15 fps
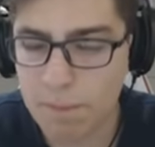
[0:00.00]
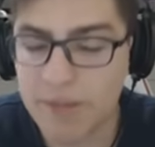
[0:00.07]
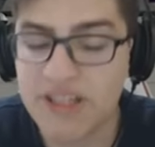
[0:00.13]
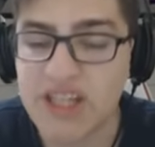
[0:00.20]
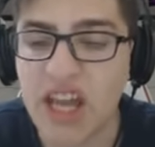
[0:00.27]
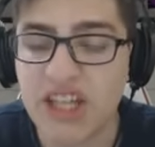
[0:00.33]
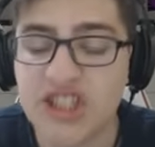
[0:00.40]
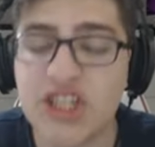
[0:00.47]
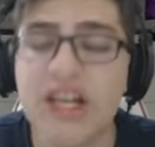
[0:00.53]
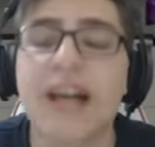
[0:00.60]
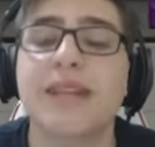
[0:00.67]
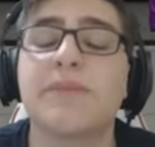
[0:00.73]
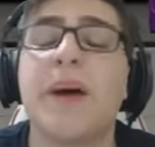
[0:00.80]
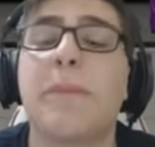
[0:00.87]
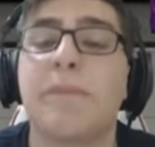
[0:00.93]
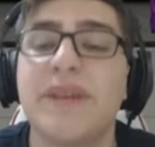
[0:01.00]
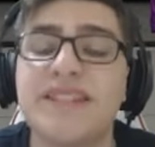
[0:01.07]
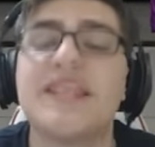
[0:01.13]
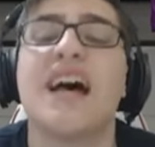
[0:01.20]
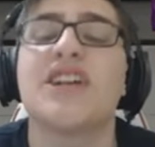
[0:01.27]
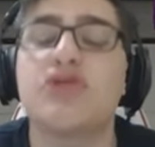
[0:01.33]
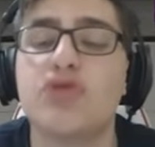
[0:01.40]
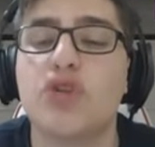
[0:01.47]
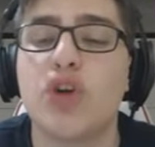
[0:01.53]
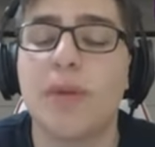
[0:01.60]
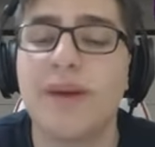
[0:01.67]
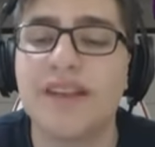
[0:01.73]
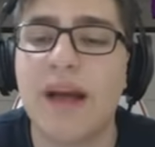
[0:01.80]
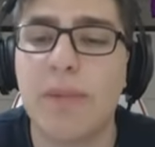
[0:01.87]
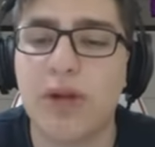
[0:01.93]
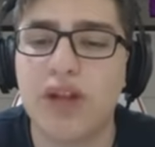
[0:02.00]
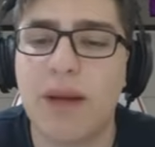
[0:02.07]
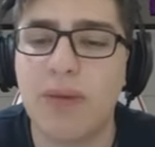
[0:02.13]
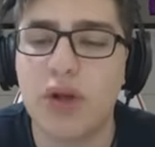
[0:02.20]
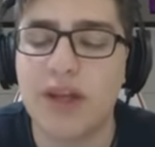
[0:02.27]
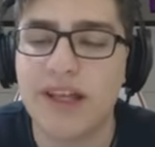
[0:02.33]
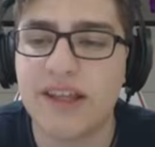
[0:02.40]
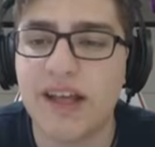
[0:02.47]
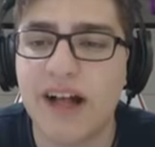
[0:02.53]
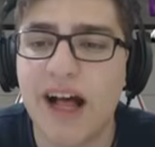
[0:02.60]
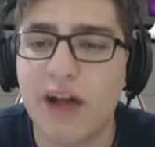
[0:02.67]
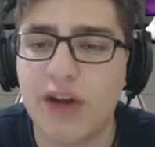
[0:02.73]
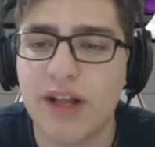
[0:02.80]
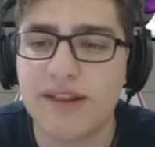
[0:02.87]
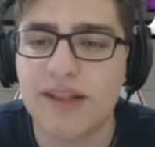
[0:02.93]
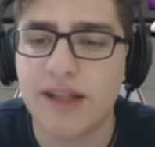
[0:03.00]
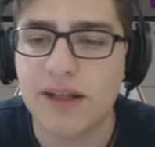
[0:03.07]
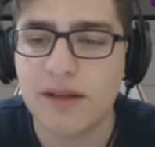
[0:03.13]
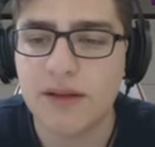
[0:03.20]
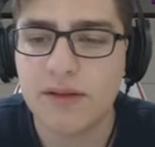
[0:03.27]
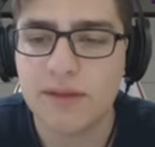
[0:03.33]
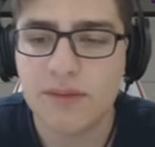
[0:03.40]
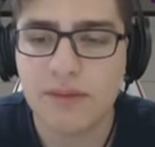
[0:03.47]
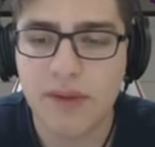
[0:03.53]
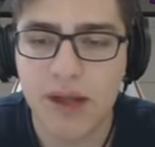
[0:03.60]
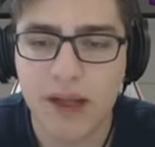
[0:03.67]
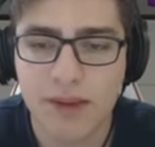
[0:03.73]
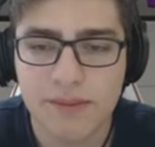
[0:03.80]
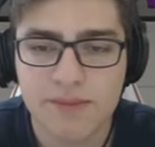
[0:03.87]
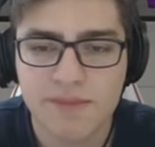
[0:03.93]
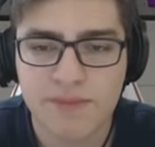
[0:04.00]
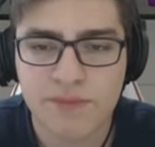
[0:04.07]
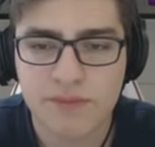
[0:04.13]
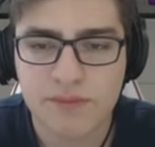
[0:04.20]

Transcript: Bir şeyi çıkartmam bir saat sürüyor be WWE 2K16. Heh.